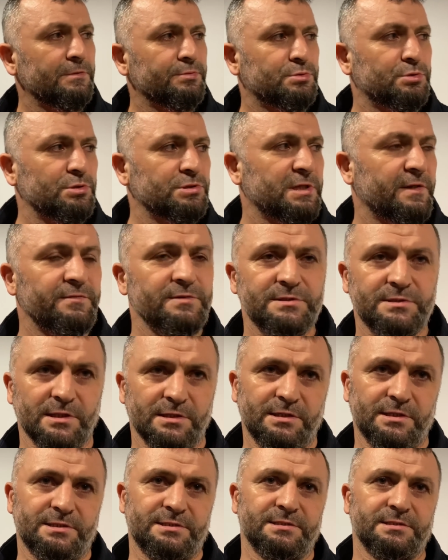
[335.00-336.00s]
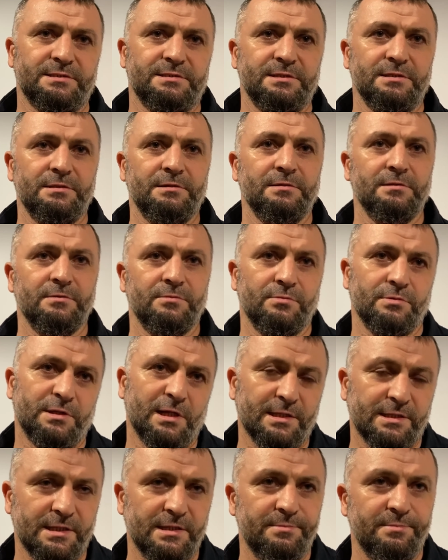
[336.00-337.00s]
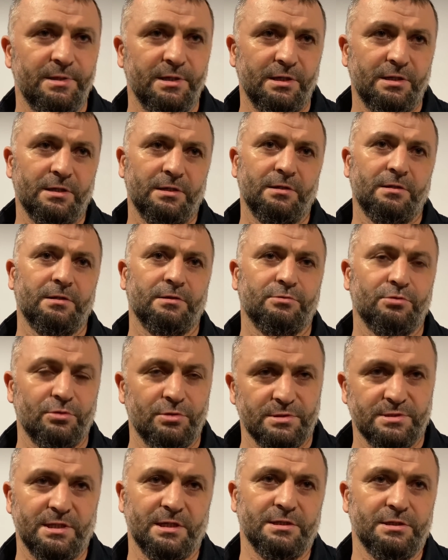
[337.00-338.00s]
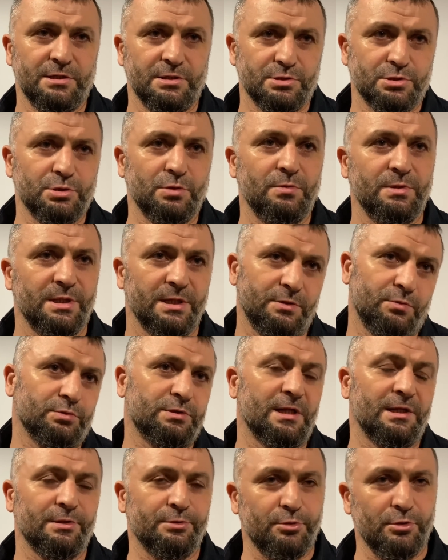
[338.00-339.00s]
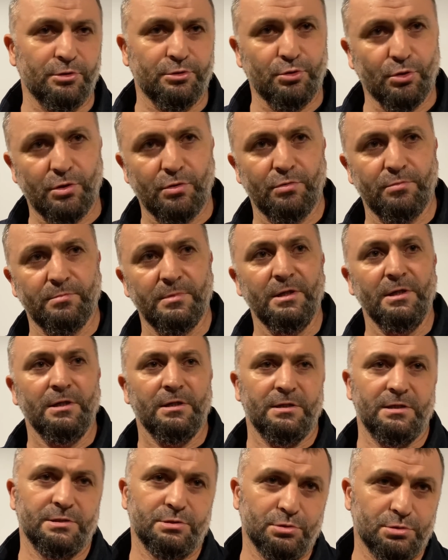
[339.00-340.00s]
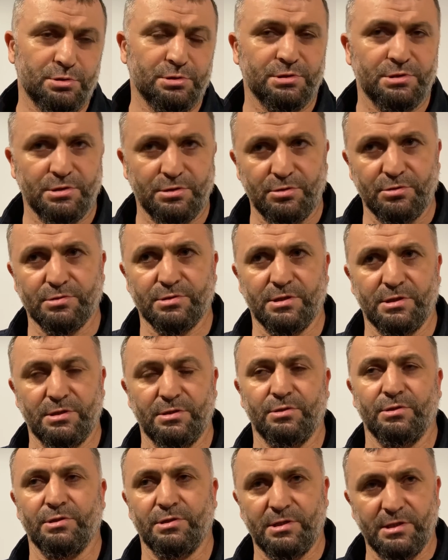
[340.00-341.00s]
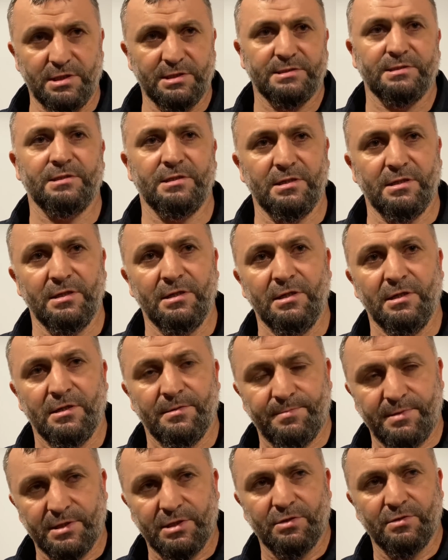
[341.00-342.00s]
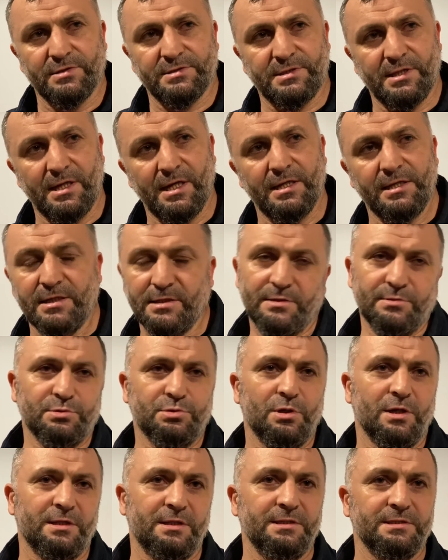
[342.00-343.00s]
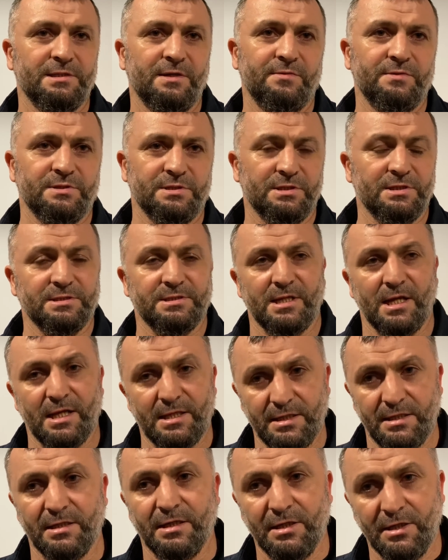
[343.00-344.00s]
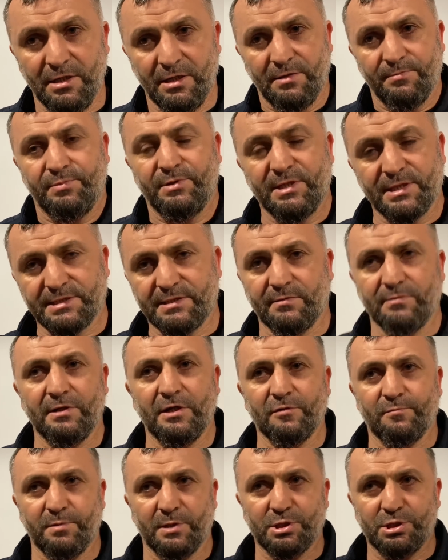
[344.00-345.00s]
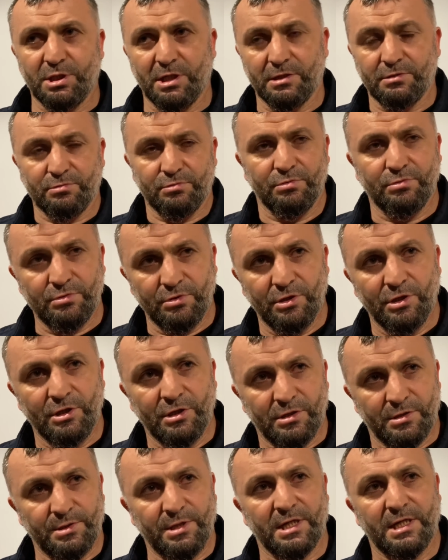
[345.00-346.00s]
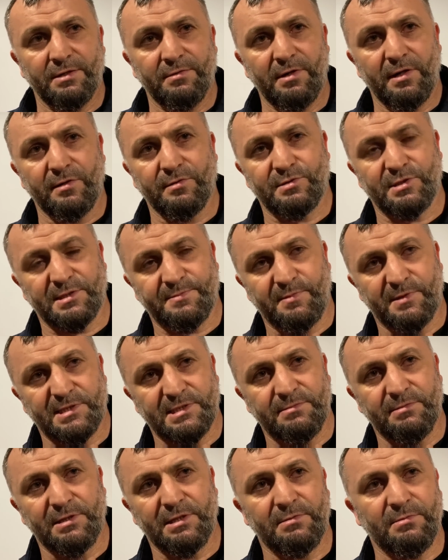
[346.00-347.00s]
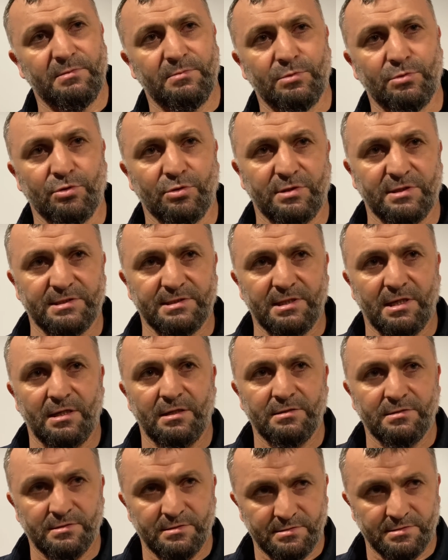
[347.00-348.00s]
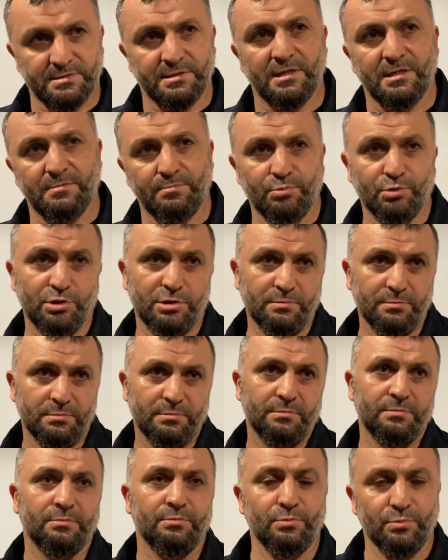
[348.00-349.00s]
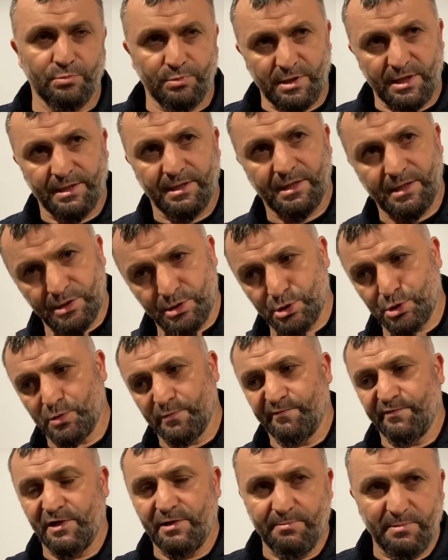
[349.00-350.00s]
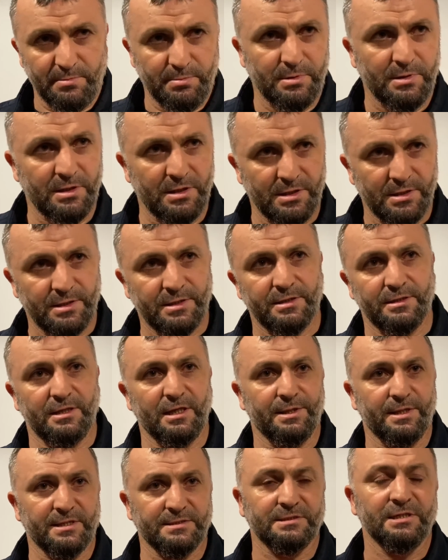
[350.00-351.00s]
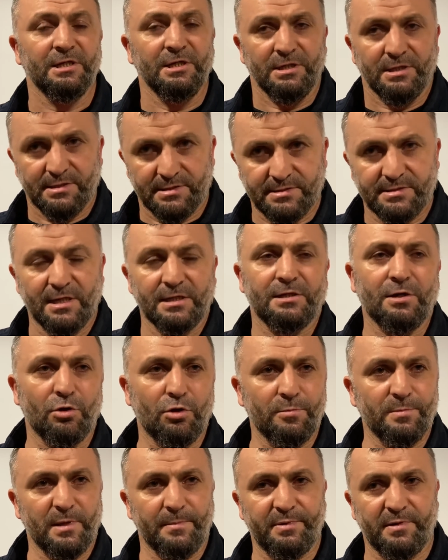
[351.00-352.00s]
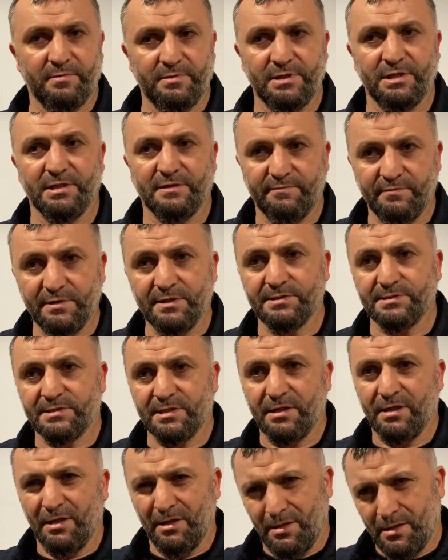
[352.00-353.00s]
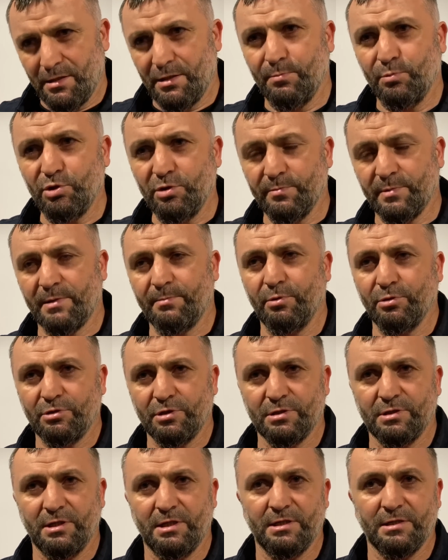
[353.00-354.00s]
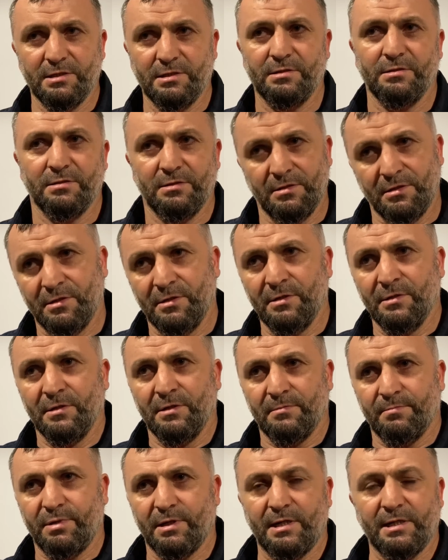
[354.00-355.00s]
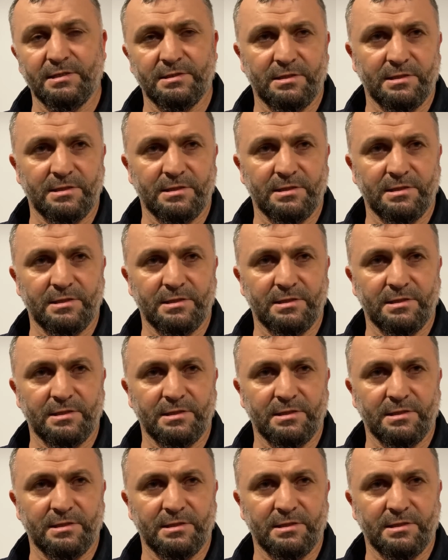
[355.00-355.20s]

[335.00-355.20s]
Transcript: все зависит от РСС, вот от Клименко, который заинтересован. У него там только есть очень серьезное и интересное противостояние. Это все от них зависит. Если они предоставляют площадку, договариваются с спортсменами, мы только за. за. Будем, ну, надо, конечно, время было для нас, знать, в каком направлении двигаться. И будем работать, да, и показывать